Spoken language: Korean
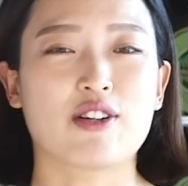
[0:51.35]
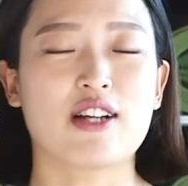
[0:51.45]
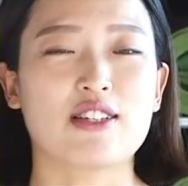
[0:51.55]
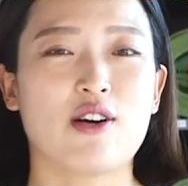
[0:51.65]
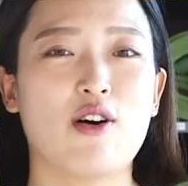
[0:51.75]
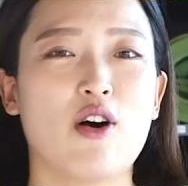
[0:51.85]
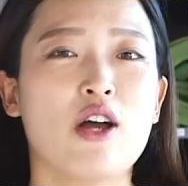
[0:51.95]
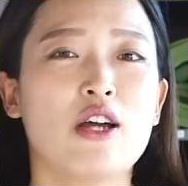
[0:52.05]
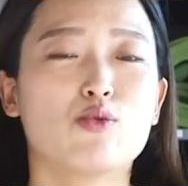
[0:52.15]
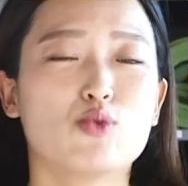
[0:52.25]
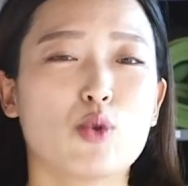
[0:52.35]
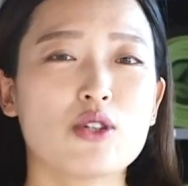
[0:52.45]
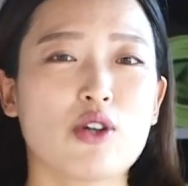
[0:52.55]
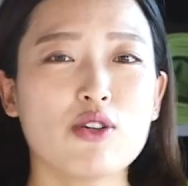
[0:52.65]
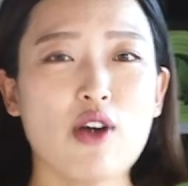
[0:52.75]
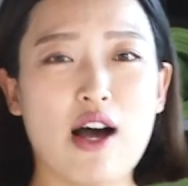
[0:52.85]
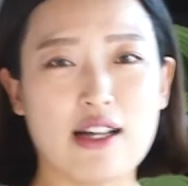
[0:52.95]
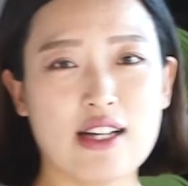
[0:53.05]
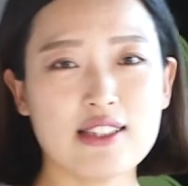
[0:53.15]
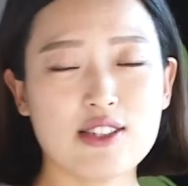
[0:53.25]
그래서 운동을 전혀
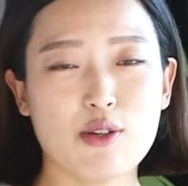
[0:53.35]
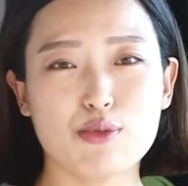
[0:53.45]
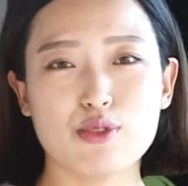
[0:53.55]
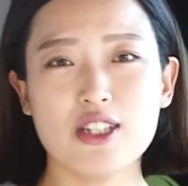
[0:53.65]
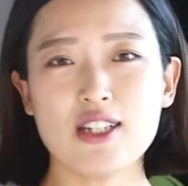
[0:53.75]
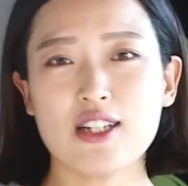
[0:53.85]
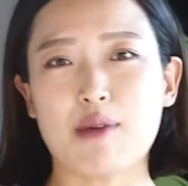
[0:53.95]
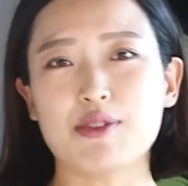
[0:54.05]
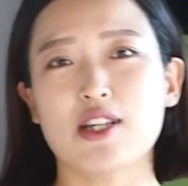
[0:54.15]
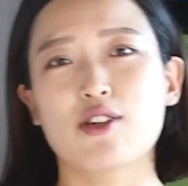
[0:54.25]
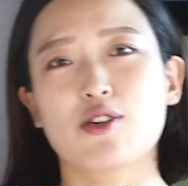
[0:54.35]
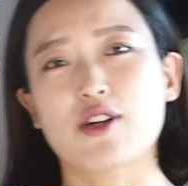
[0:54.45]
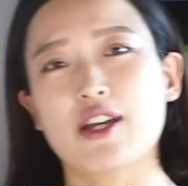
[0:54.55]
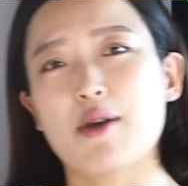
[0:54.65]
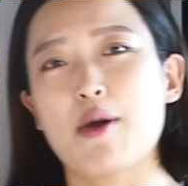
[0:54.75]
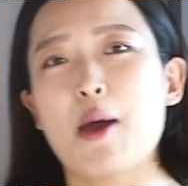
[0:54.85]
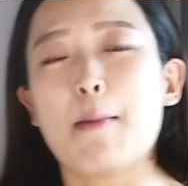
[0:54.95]
안 하시던 분이 갑자기 그렇게